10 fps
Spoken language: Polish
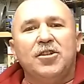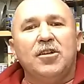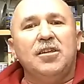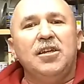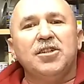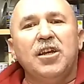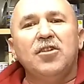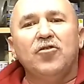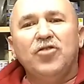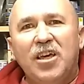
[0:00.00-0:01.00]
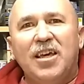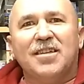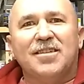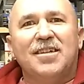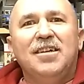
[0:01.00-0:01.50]
że jeżeli to nie
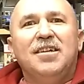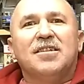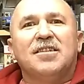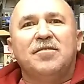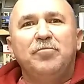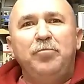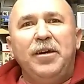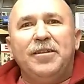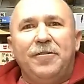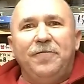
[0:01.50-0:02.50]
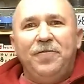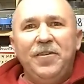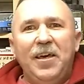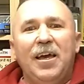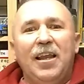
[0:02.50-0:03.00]
jest zbyt
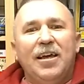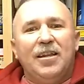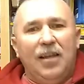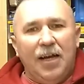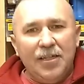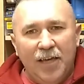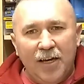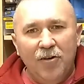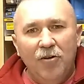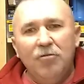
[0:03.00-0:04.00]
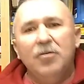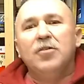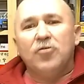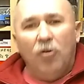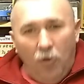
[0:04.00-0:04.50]
wiele dla niego,
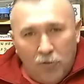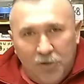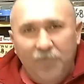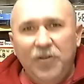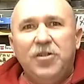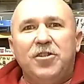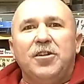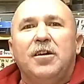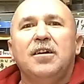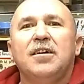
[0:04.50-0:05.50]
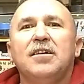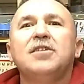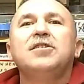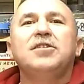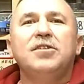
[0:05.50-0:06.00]
to oczywiście.
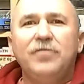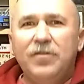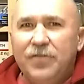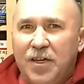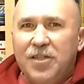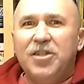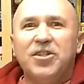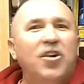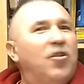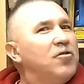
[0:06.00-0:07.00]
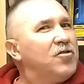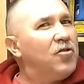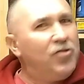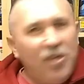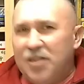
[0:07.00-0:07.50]
Czy wy wiecie, że on
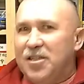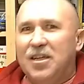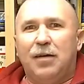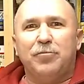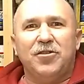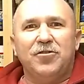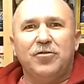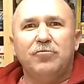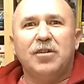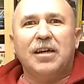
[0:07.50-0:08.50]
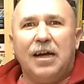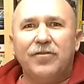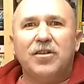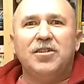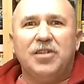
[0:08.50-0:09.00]
codziennie nam przynosił te
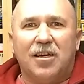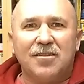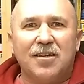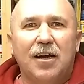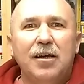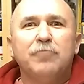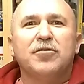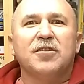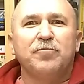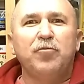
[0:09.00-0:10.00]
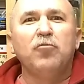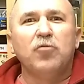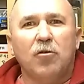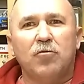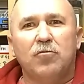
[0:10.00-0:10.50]
kawę i ciastka przez pół
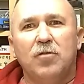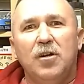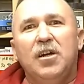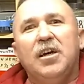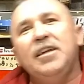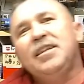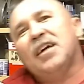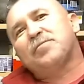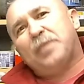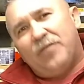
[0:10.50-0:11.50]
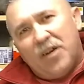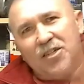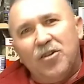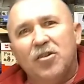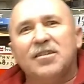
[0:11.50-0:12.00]
roku? Inna sprawa,
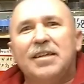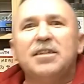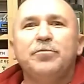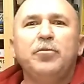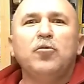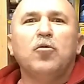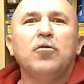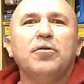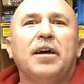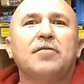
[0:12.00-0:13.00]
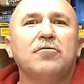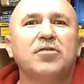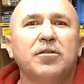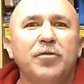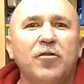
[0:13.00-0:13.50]
że stać było go na to,
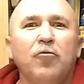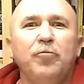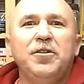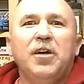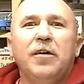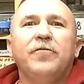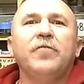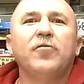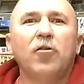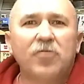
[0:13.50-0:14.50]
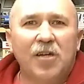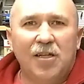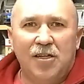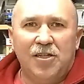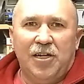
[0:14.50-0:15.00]
żeby kupić wywrotkę
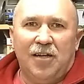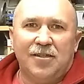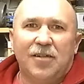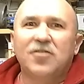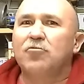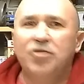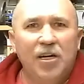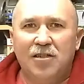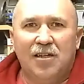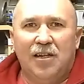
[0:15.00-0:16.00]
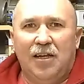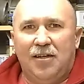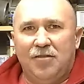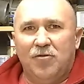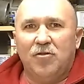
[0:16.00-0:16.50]
tych ciastek codziennie dla
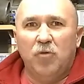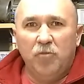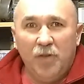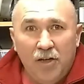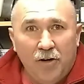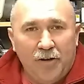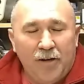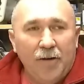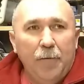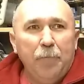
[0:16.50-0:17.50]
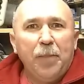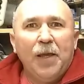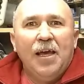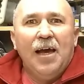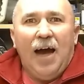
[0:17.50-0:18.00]
nas, bo to był milioner
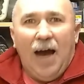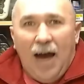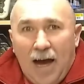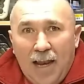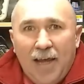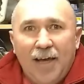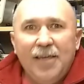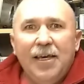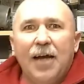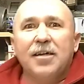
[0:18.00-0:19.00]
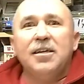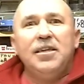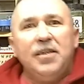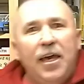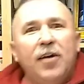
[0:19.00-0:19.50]
ale jak
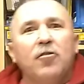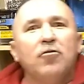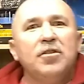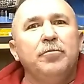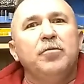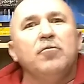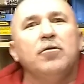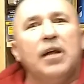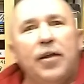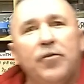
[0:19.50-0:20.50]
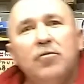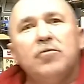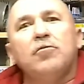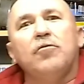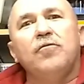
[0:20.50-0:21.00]
jego nie było rano,
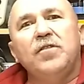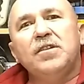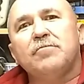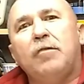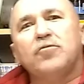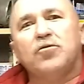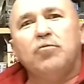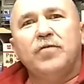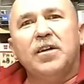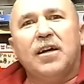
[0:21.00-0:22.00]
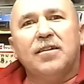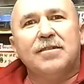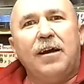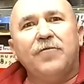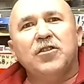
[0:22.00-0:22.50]
to wysłał człowieka
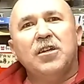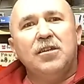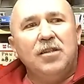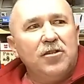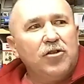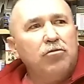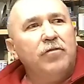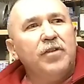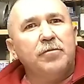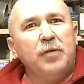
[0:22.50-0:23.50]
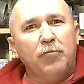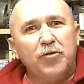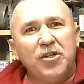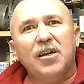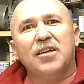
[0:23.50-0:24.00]
zawsze i ten człowiek miał
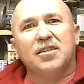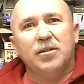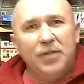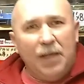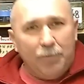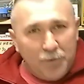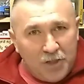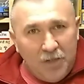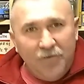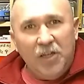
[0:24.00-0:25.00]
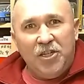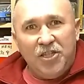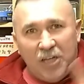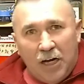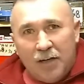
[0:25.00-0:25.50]
przykaz, żeby nam
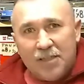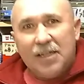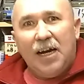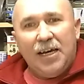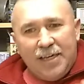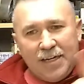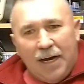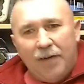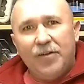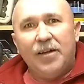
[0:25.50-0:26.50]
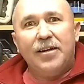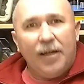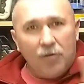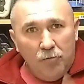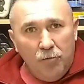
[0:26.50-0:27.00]
przywieźć ciastka i kawę
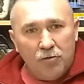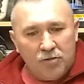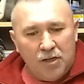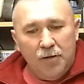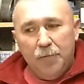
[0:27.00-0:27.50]
na roboty.